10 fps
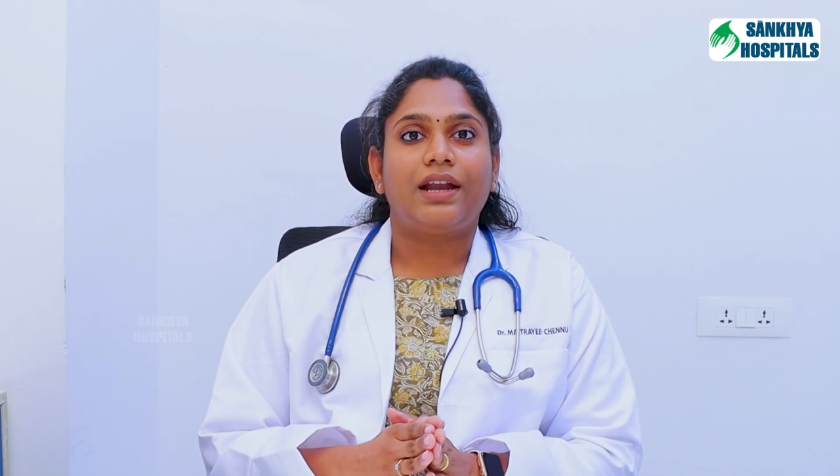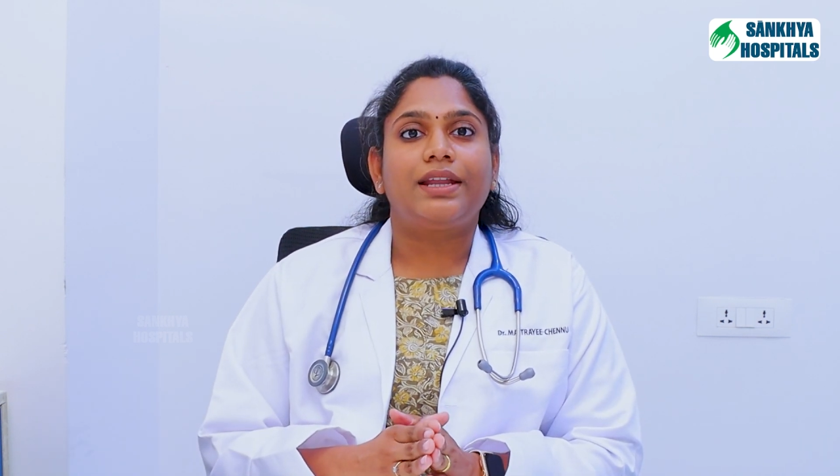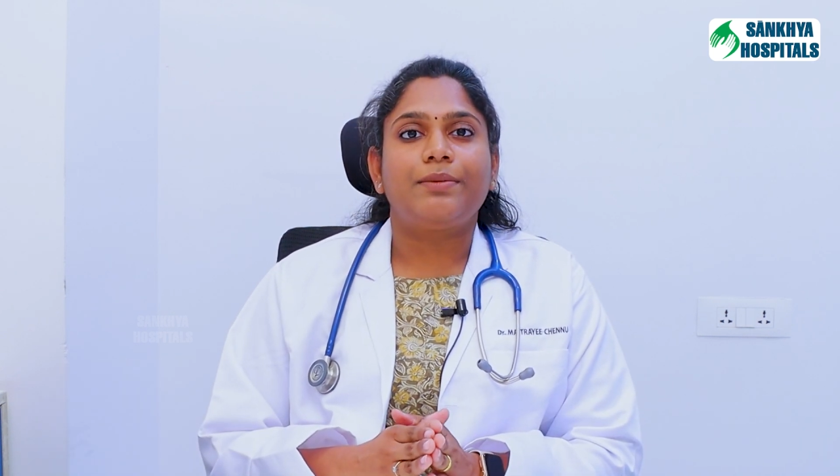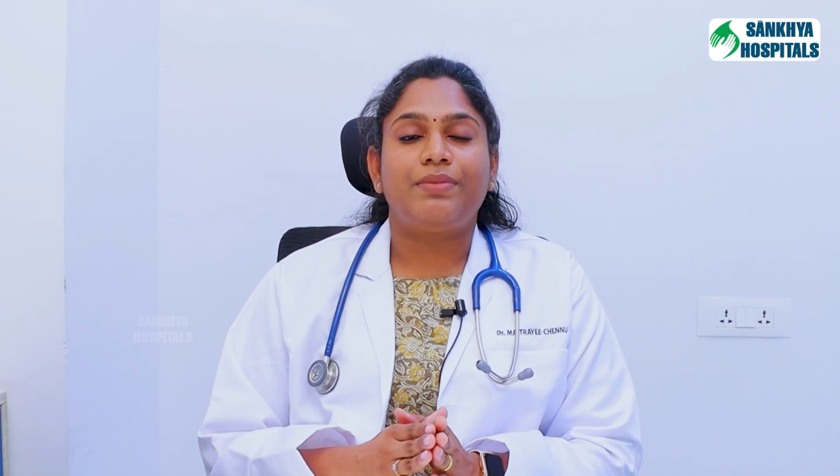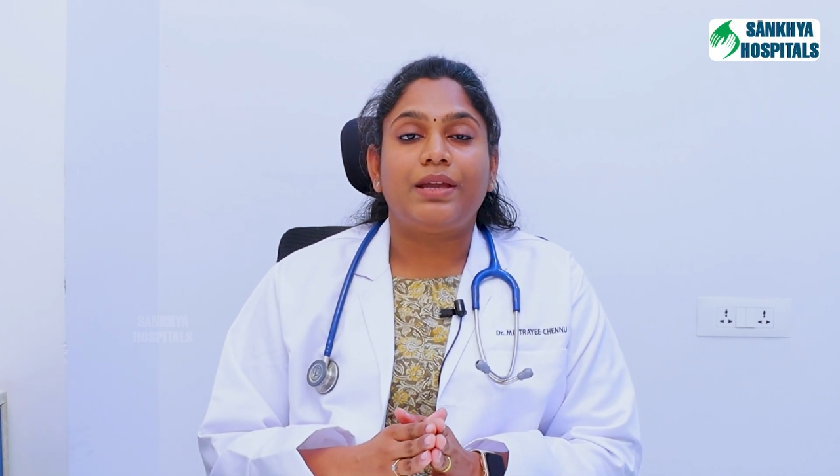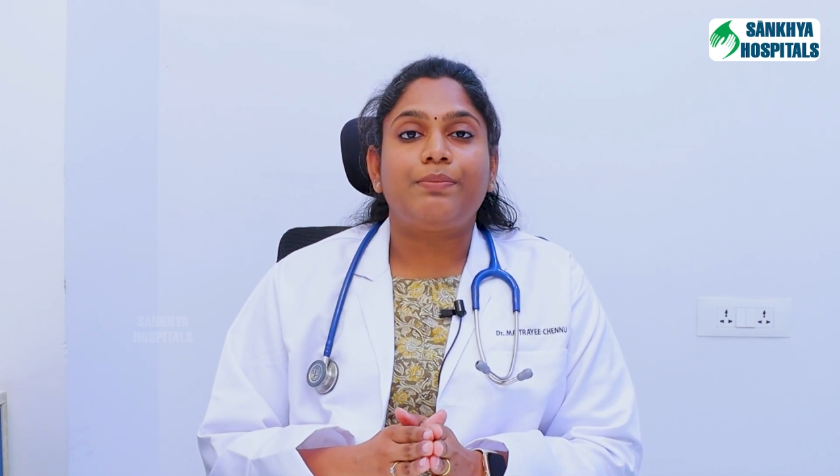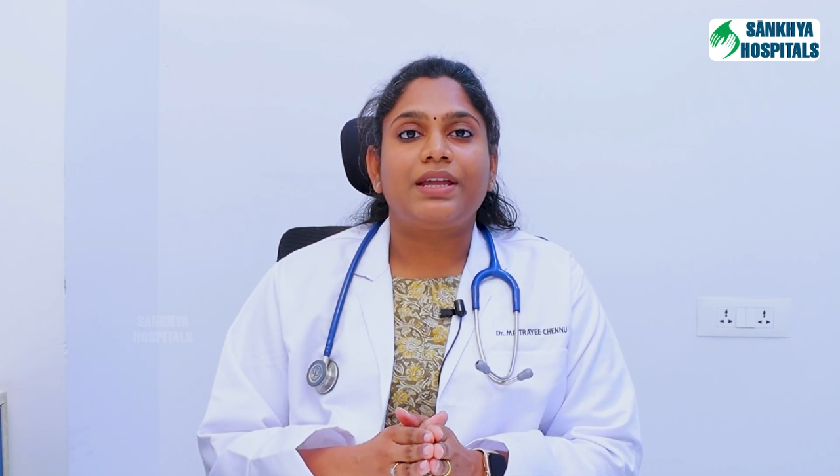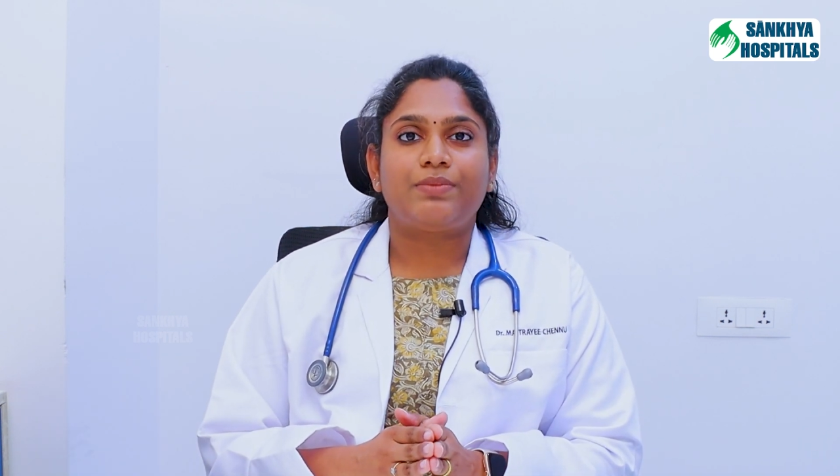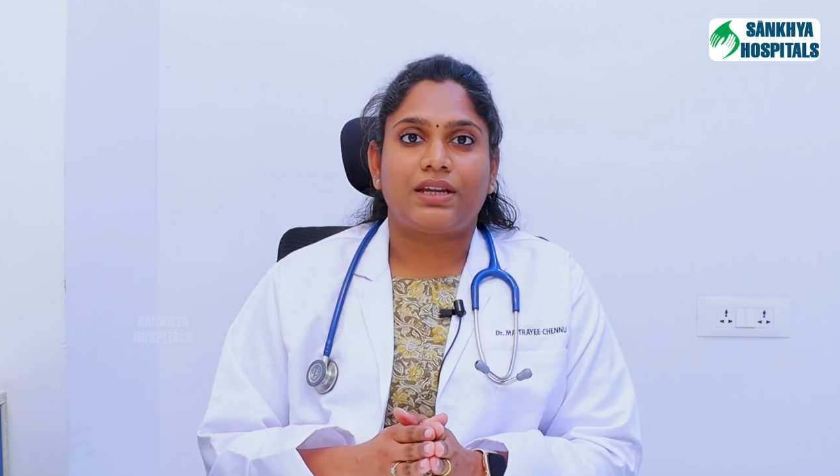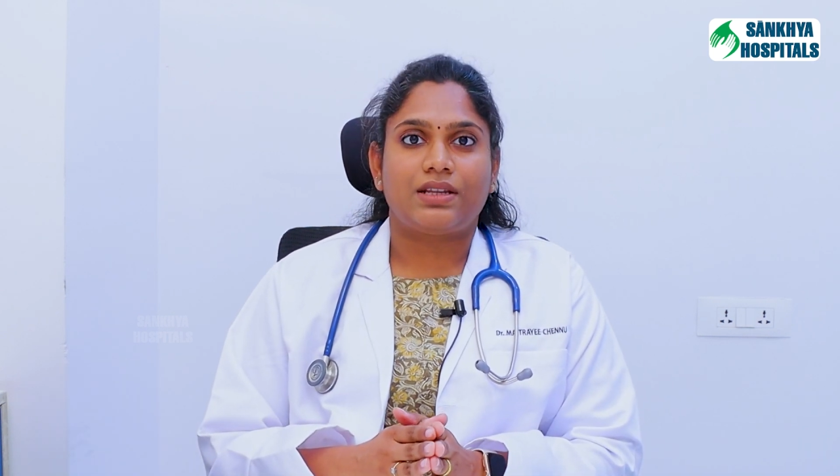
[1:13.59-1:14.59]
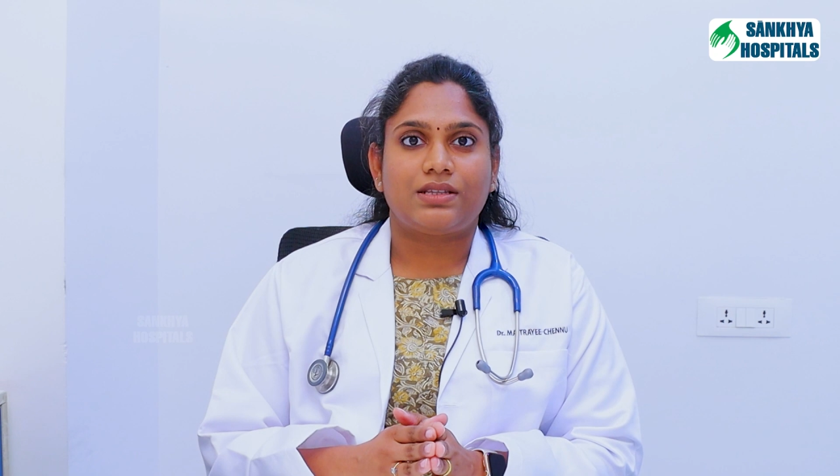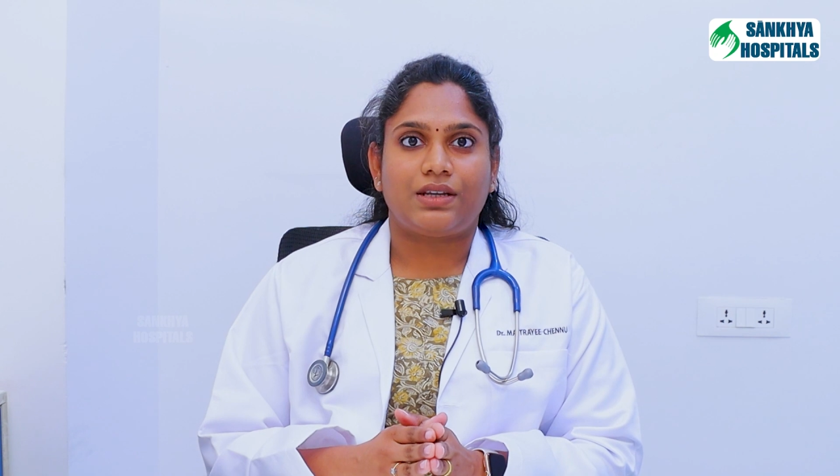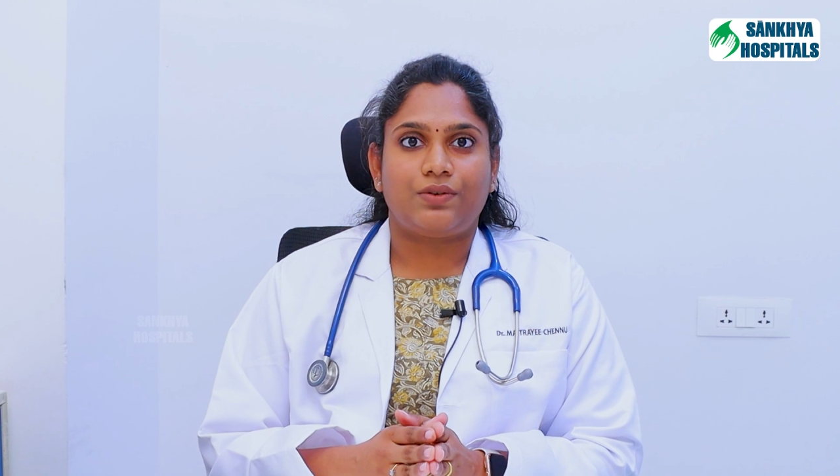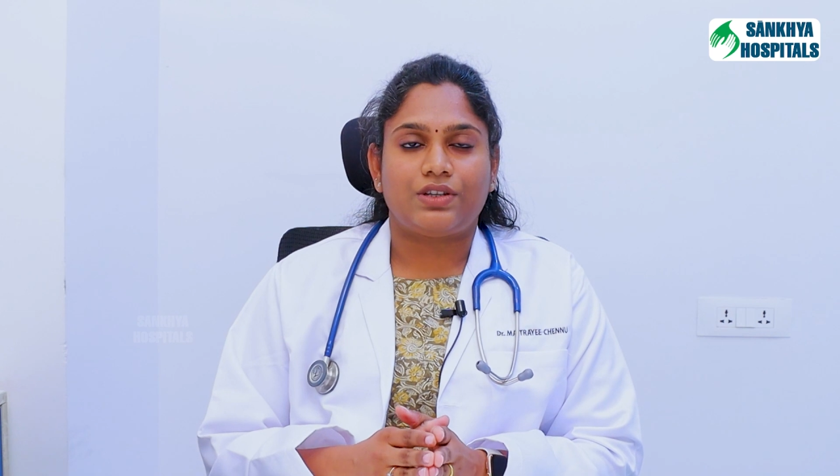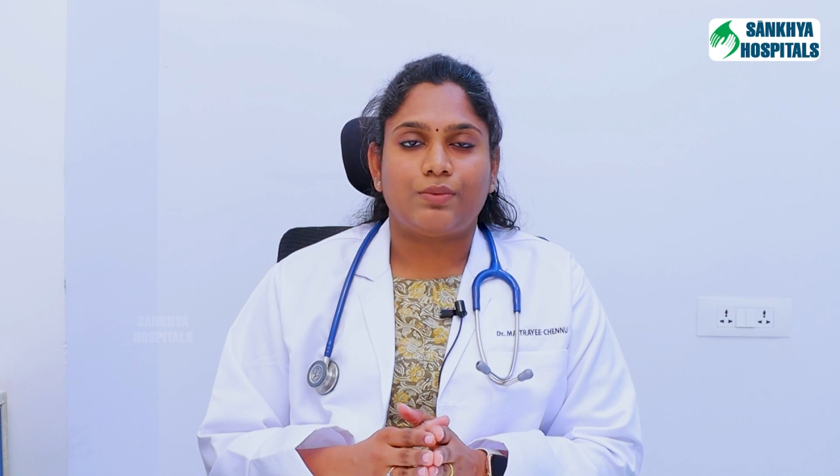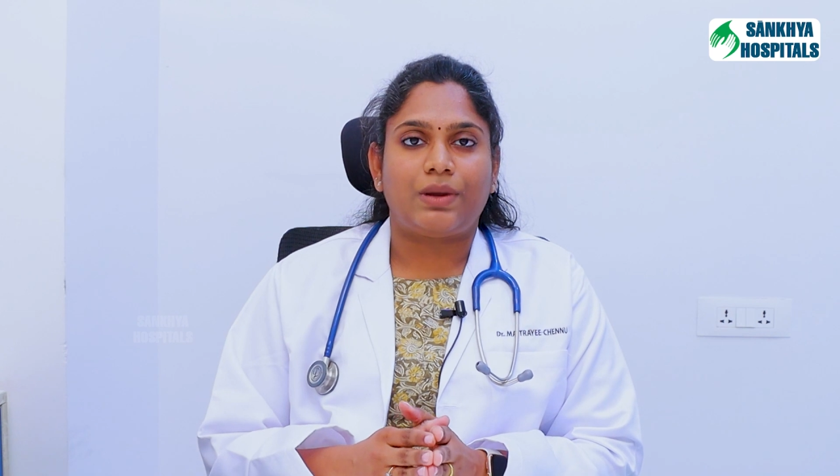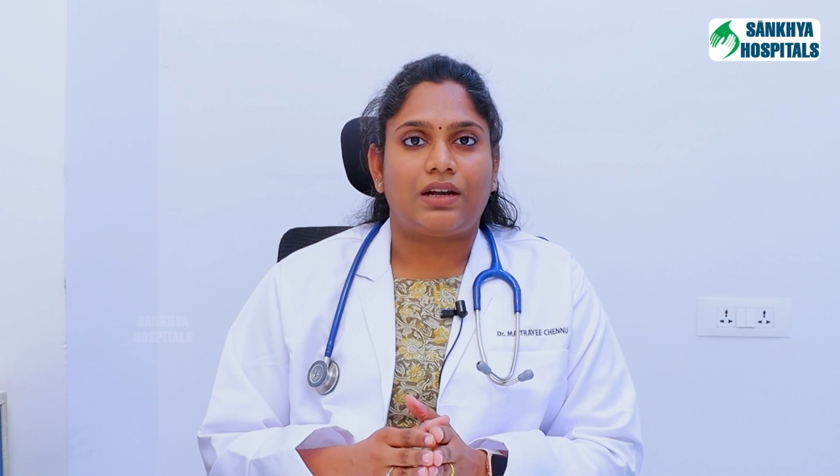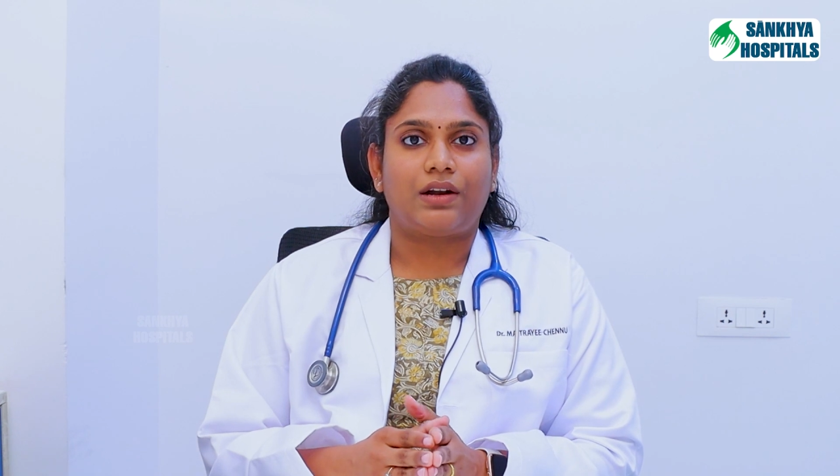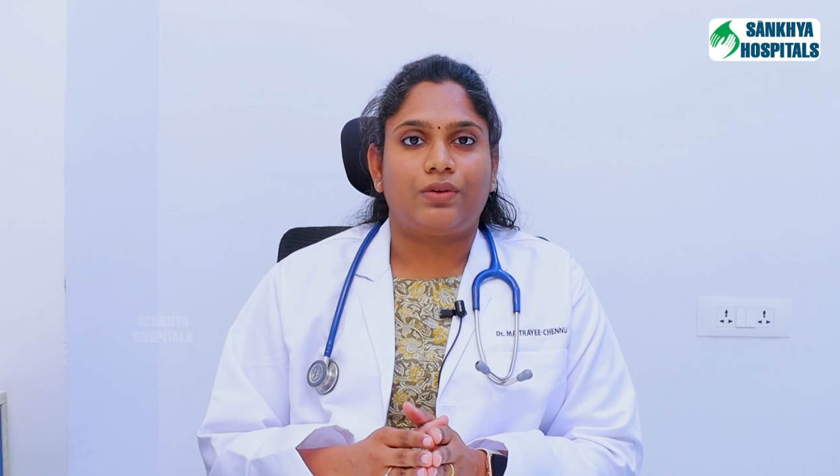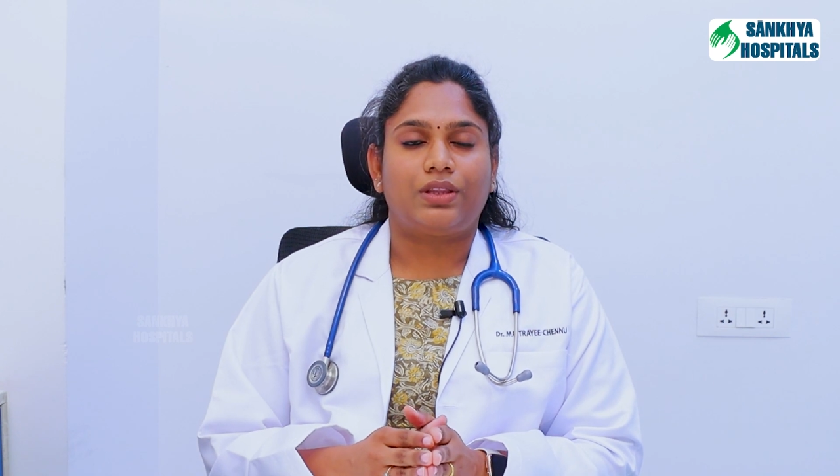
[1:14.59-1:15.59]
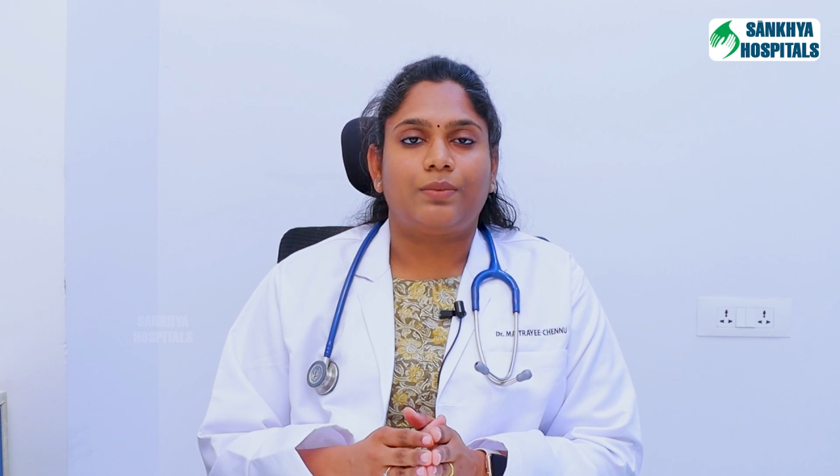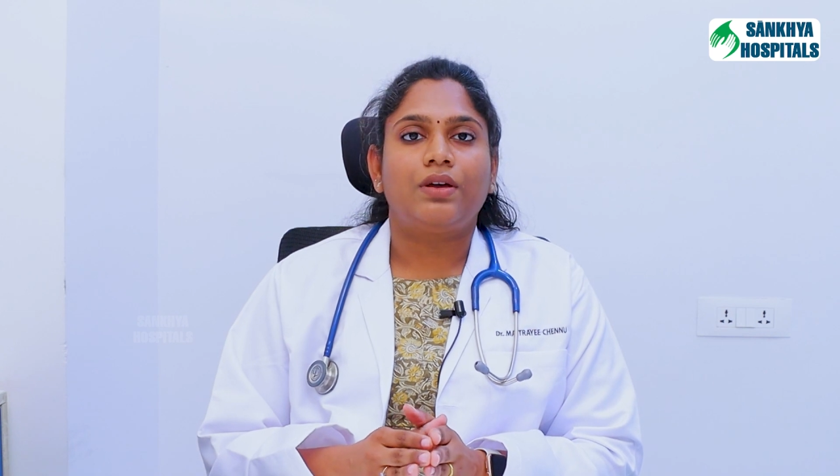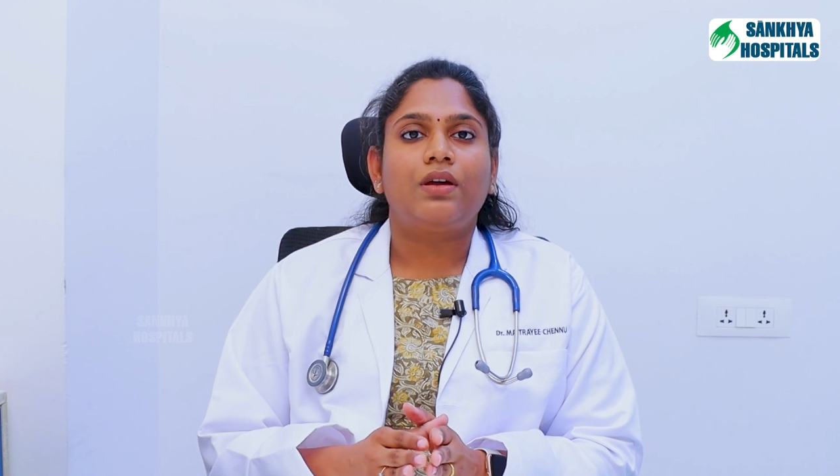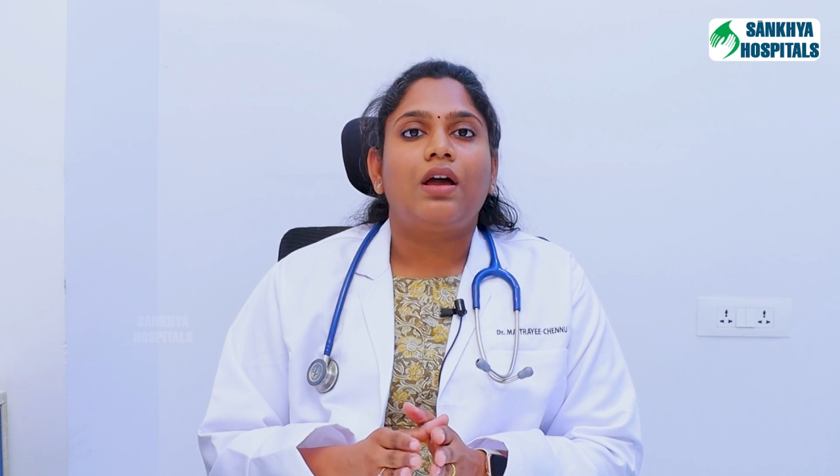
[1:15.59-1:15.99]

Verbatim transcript: అంటే బీపీ ఇన్ ప్రెగ్నెన్సీ గురించి మాట్లాడుకుందాం